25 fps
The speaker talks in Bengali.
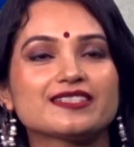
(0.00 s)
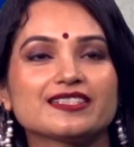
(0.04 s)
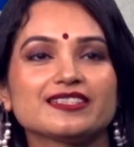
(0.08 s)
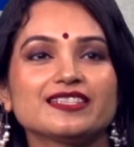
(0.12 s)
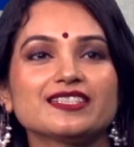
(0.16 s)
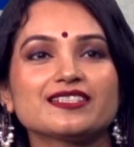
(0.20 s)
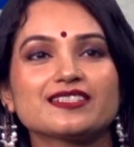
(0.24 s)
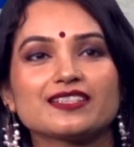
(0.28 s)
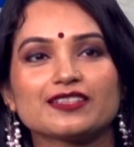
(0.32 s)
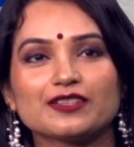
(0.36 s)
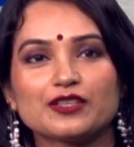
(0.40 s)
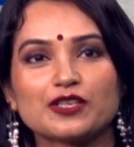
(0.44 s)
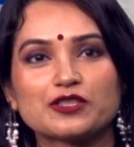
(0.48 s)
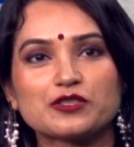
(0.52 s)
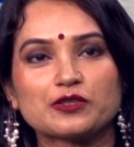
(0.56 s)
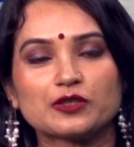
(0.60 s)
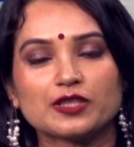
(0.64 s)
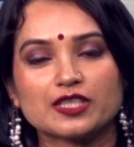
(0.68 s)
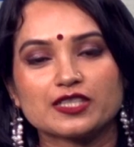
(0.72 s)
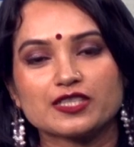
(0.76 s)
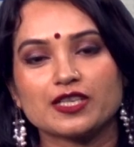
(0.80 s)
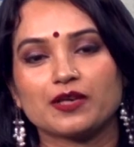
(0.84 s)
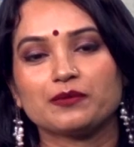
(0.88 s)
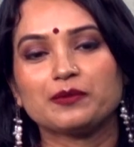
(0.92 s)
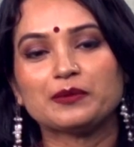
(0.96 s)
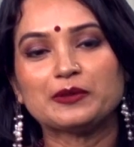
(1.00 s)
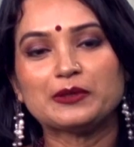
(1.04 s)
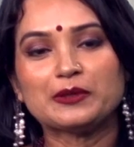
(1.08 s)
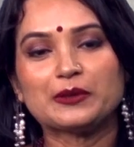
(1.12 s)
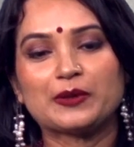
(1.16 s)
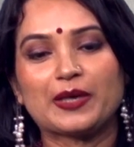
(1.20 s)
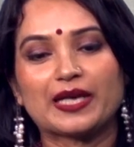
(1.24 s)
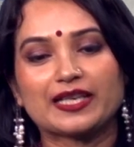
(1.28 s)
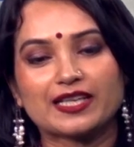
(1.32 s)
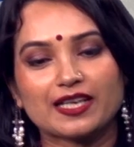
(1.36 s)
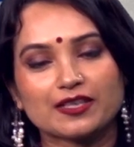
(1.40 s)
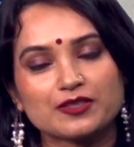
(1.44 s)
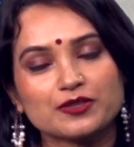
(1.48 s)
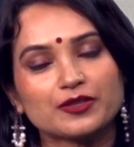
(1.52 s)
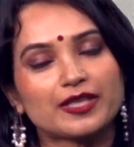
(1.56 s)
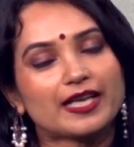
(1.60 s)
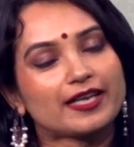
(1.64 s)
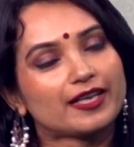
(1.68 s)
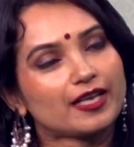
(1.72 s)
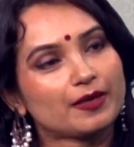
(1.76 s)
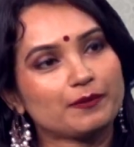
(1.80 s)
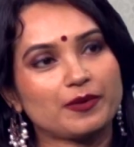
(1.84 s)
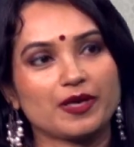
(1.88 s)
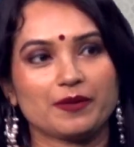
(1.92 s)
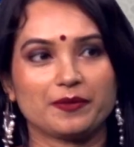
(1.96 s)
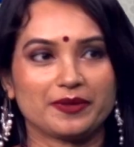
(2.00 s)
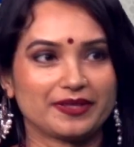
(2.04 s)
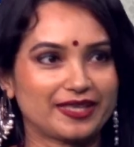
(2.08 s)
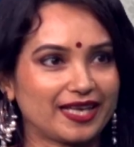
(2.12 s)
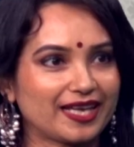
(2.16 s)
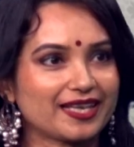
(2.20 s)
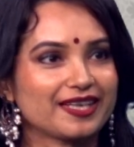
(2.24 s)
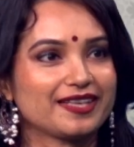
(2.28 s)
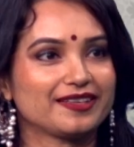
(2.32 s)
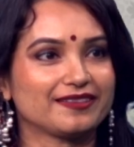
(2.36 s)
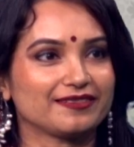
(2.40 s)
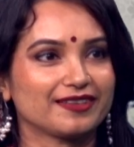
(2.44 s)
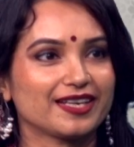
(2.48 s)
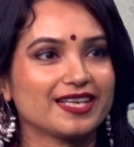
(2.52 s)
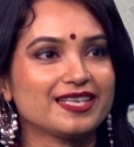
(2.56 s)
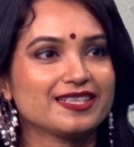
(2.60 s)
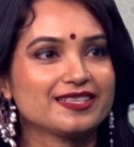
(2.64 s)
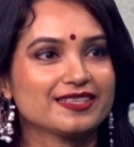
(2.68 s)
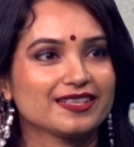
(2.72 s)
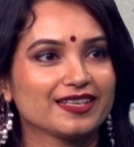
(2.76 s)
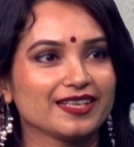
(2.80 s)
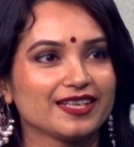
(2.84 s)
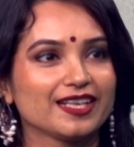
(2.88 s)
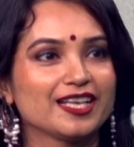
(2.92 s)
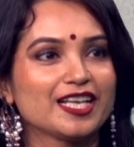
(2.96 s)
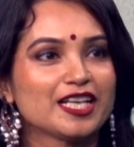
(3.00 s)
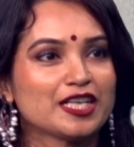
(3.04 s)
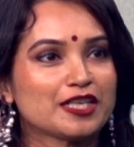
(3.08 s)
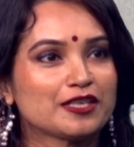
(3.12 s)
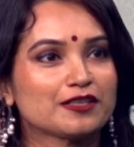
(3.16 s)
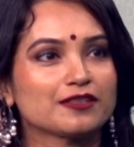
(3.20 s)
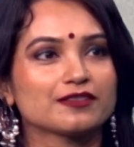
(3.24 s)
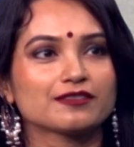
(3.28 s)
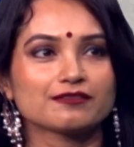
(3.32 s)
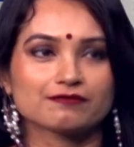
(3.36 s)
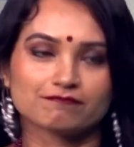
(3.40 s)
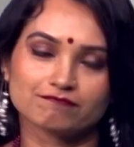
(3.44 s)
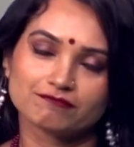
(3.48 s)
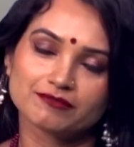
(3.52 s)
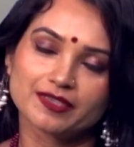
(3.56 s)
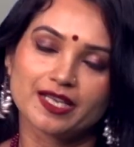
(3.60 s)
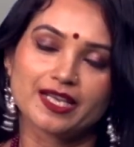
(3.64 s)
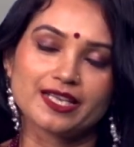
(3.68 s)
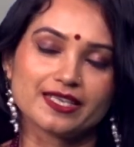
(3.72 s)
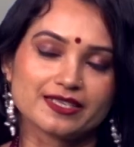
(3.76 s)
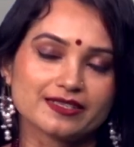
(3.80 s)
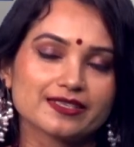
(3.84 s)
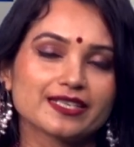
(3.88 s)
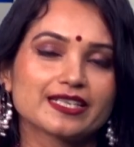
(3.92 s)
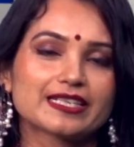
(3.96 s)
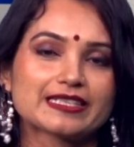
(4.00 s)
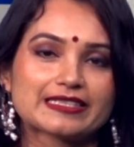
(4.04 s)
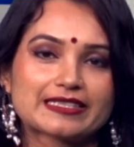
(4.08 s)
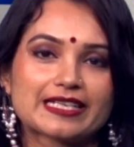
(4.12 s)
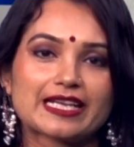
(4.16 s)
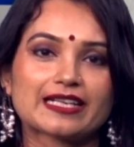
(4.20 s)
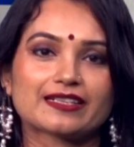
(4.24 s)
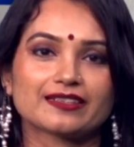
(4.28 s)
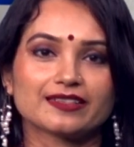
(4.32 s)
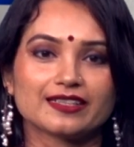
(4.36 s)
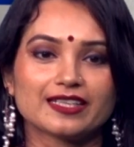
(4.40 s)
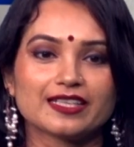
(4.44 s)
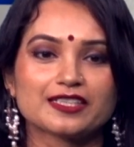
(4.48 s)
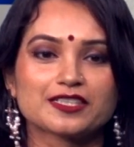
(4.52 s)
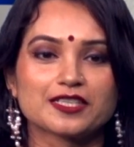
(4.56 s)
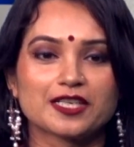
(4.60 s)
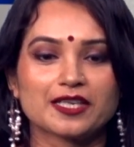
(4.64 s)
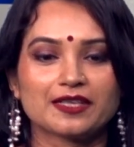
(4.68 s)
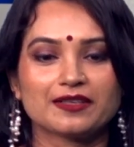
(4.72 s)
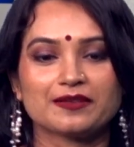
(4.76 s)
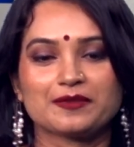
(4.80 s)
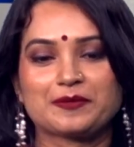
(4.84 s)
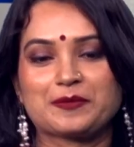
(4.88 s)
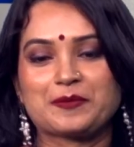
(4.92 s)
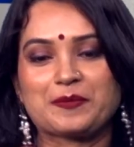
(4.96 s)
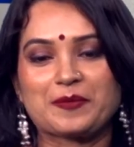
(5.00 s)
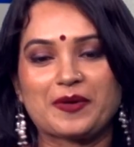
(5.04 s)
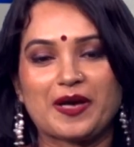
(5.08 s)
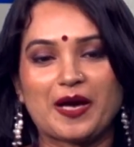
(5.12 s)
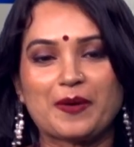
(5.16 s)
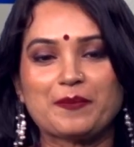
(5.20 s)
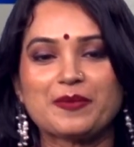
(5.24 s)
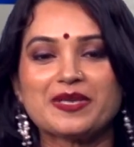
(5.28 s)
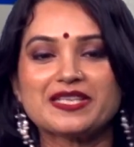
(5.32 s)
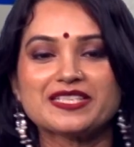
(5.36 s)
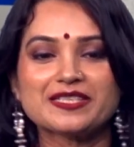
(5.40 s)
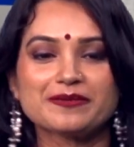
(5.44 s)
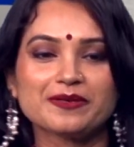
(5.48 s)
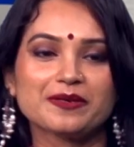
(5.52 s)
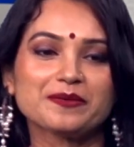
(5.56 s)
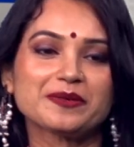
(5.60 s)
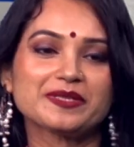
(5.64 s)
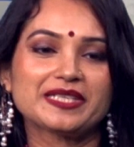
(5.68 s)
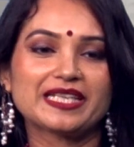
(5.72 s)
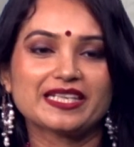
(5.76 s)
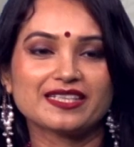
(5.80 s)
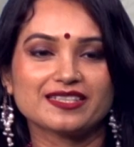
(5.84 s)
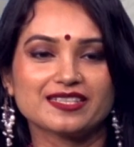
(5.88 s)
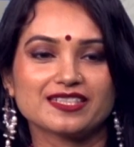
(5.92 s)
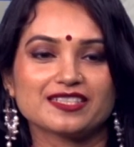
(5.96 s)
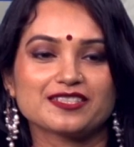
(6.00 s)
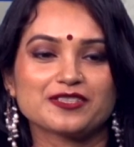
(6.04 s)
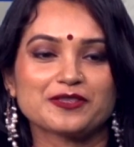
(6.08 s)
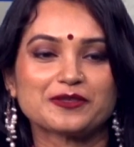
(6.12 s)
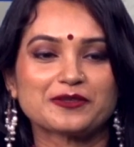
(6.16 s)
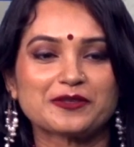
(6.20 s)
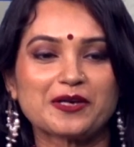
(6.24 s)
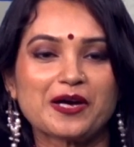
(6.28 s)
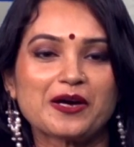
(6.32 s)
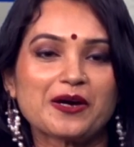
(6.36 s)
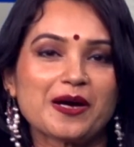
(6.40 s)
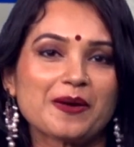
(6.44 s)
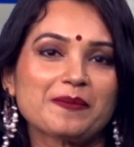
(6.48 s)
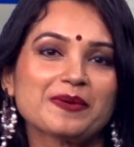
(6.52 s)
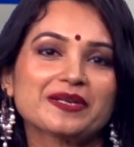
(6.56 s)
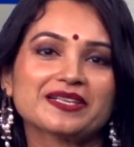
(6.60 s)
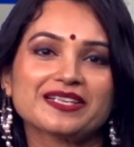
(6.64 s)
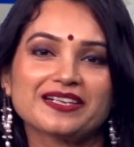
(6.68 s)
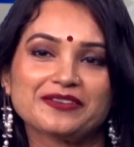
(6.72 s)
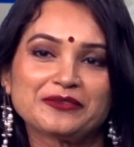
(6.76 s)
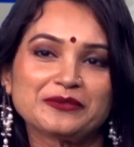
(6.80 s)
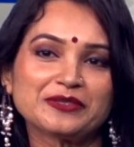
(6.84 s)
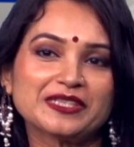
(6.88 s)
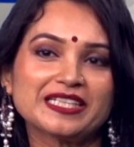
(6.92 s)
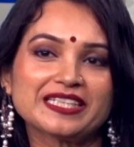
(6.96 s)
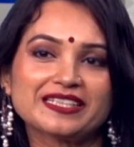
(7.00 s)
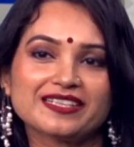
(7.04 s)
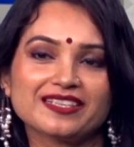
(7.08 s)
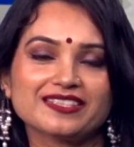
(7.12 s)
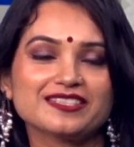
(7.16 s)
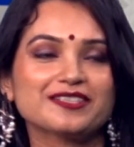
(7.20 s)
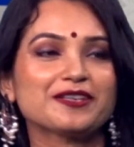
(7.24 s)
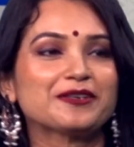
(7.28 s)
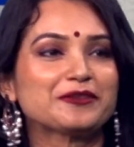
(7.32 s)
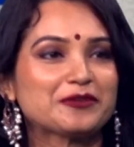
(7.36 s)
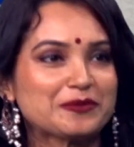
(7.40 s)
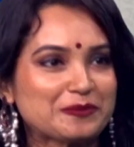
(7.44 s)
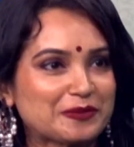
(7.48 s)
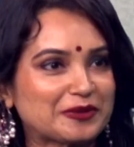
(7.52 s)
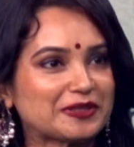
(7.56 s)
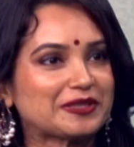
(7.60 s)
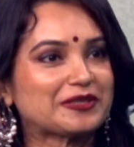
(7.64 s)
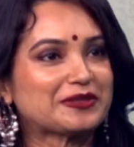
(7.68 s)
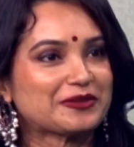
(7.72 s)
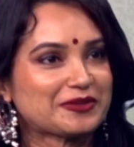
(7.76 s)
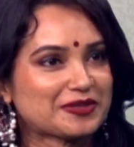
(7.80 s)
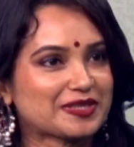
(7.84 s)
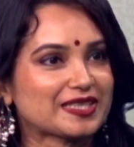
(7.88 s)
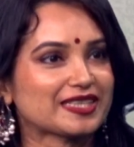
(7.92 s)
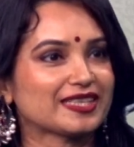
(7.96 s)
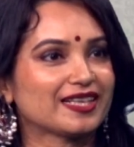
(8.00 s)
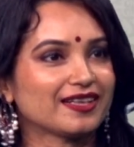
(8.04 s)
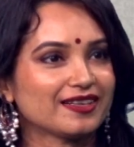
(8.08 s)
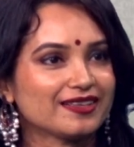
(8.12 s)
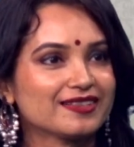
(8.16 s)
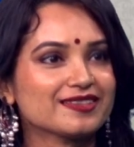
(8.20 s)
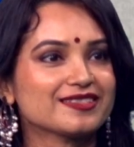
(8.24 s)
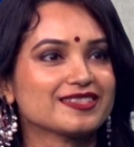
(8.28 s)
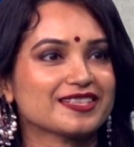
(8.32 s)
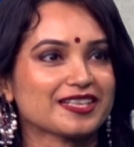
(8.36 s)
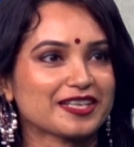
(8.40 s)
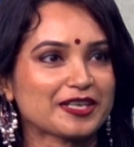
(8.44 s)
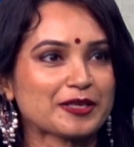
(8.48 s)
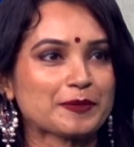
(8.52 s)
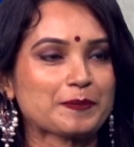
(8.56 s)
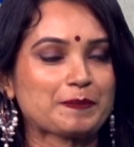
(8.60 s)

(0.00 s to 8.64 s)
জিনিসটা তো আসলে সাফল্য এক একজন এক এক ভাবে দেখে রাইট হ্যাঁ, এটা পার্সপেক্টিভ রাইট এক্স্যাক্টলি এটা আমি যেভাবে দেখছি সেটা আমার অন্যের কাছে হয়তো মনে হচ্ছে না যে